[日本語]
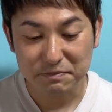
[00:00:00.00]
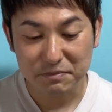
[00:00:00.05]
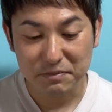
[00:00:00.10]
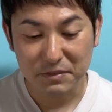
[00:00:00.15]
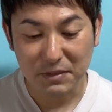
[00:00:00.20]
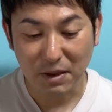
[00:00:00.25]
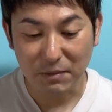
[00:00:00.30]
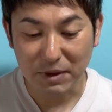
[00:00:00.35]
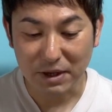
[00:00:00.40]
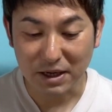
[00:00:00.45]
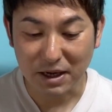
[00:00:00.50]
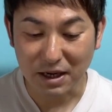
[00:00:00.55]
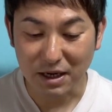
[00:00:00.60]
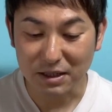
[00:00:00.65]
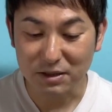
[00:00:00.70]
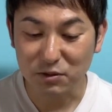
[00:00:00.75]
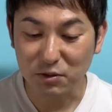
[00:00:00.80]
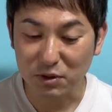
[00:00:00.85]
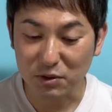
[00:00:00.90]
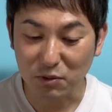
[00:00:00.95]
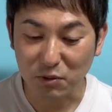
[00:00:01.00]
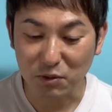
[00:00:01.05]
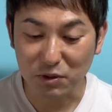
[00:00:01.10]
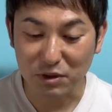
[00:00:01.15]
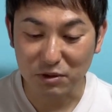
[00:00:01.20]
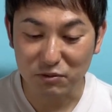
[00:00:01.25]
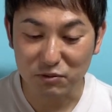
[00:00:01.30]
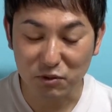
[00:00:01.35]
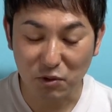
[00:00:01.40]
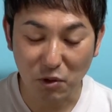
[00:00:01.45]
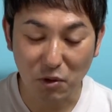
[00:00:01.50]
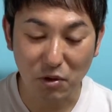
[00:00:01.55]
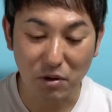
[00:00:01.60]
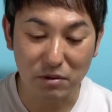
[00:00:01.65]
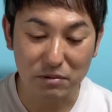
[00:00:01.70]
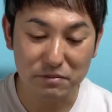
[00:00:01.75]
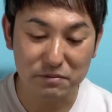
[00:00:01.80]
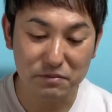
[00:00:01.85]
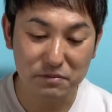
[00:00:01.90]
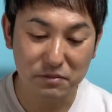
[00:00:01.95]
名前が上がりそうなところで言う
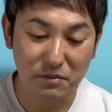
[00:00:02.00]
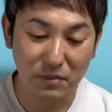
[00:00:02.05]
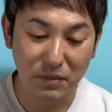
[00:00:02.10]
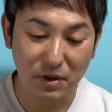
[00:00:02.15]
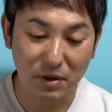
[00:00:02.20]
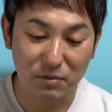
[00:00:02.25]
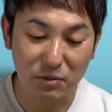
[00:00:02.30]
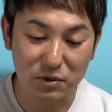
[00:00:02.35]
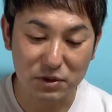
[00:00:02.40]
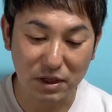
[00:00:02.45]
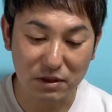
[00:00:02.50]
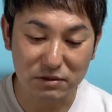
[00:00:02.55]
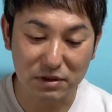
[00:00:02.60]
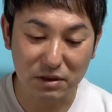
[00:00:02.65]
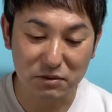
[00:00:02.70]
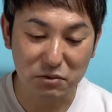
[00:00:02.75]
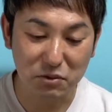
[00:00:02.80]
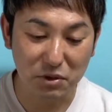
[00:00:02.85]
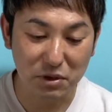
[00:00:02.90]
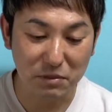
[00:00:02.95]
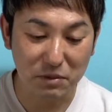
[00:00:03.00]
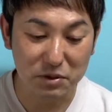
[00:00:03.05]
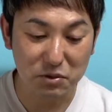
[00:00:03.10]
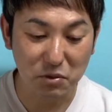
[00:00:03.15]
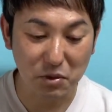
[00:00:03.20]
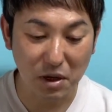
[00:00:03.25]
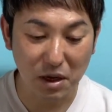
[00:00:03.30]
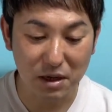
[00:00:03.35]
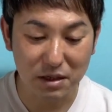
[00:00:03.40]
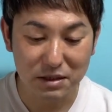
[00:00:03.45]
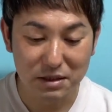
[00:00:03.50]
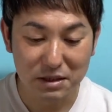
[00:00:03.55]
と、もうサクサクといきましょうか。